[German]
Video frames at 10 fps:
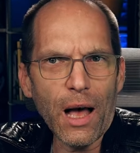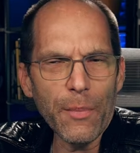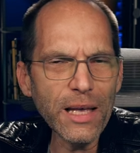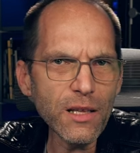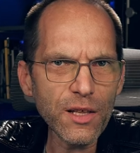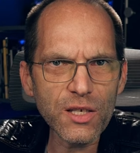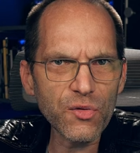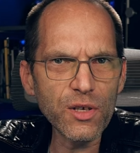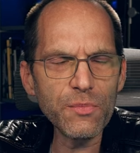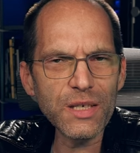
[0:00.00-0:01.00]
am Ende
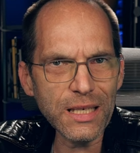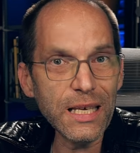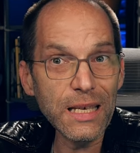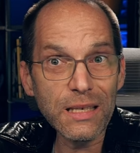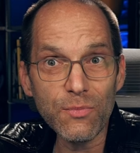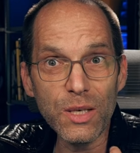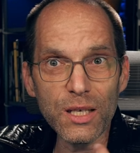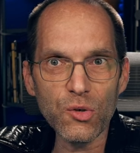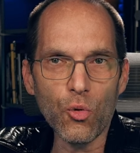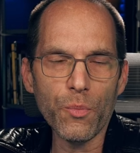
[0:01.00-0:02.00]
des Films ging es
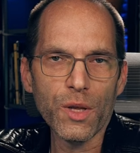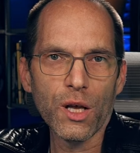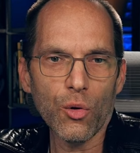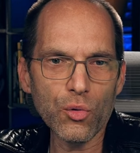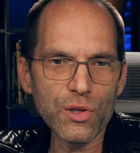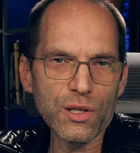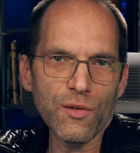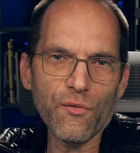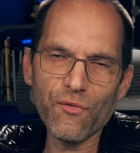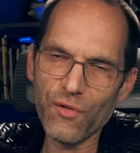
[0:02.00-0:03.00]
mir so,
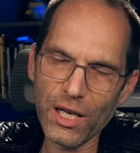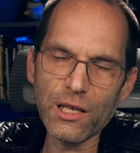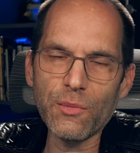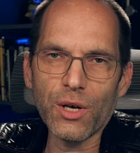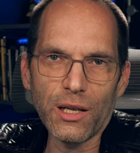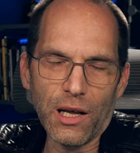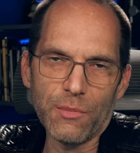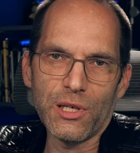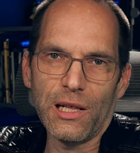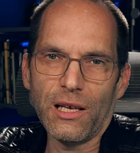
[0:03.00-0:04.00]
und wenn ihr dem Kanal
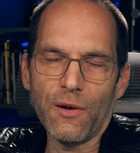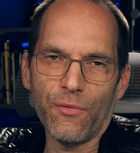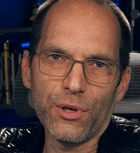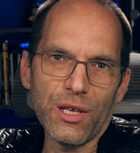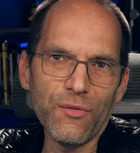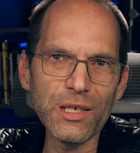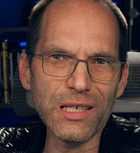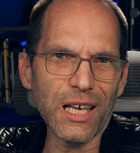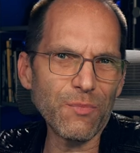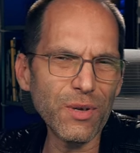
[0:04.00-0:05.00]
ein bisschen länger folgt, ihr
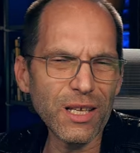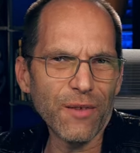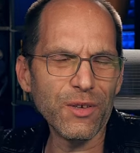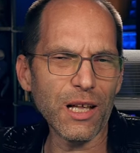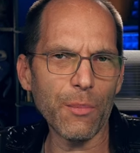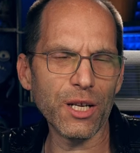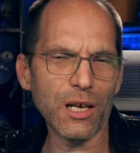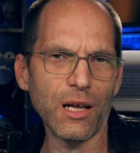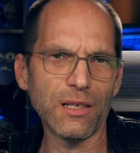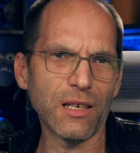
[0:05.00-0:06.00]
wisst ja, ich bin ja, wie der
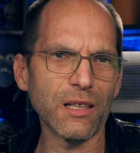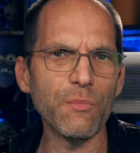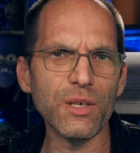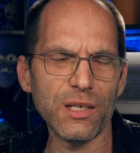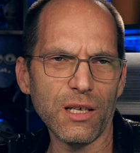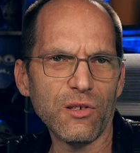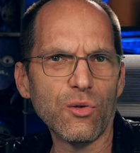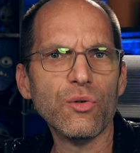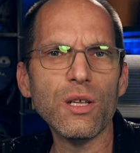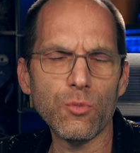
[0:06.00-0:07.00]
Amerikaner sagt, ein bisschen
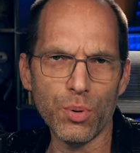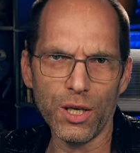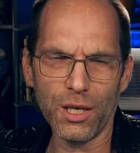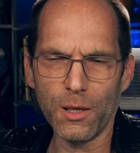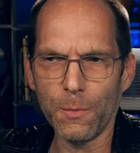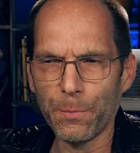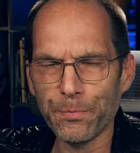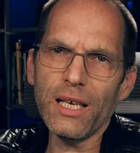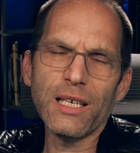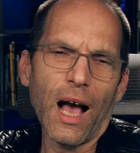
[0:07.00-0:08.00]
so nitpicking.
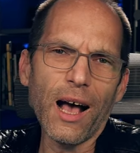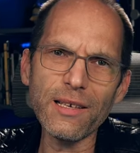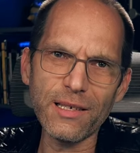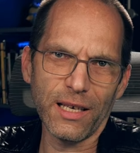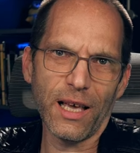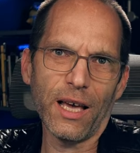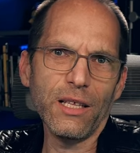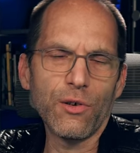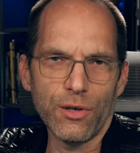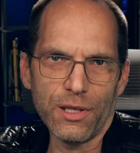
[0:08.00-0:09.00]
Ich hasse ja
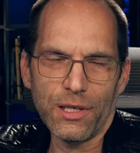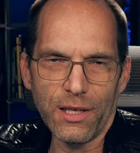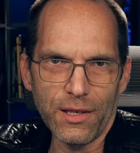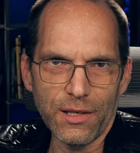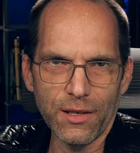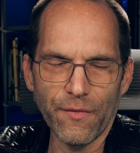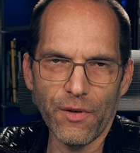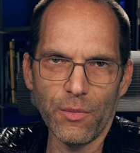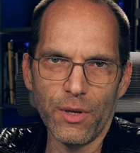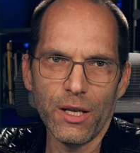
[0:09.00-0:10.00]
Inkonsistenzen in
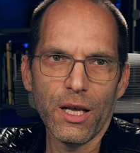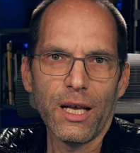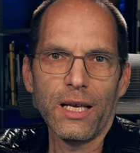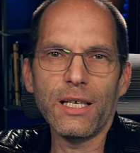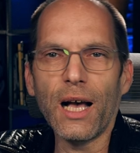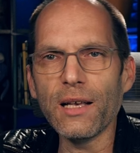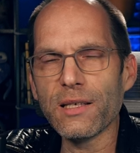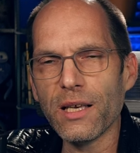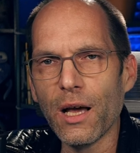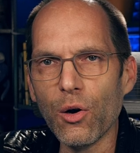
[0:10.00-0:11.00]
Filmen. Ich
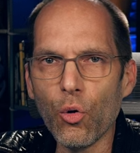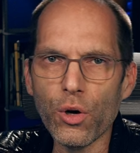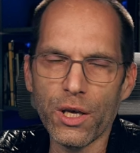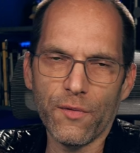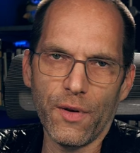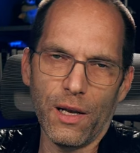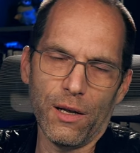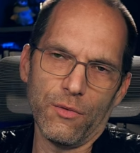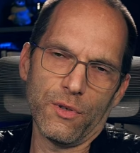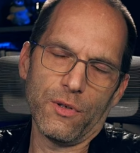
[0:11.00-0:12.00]
hasse ja
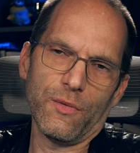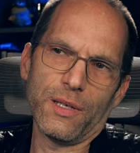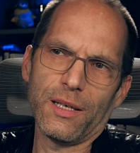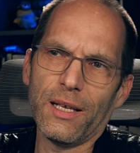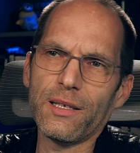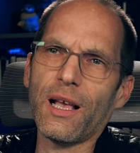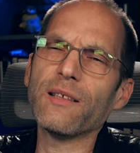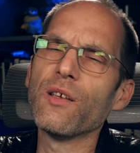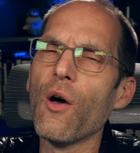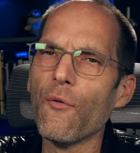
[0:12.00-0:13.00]
Logikfehler und sowas. Das ist
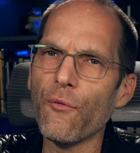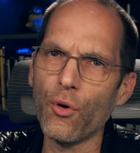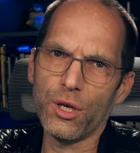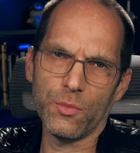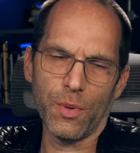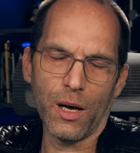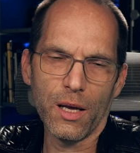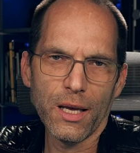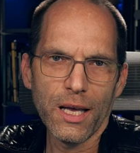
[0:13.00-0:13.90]
ganz furchtbar.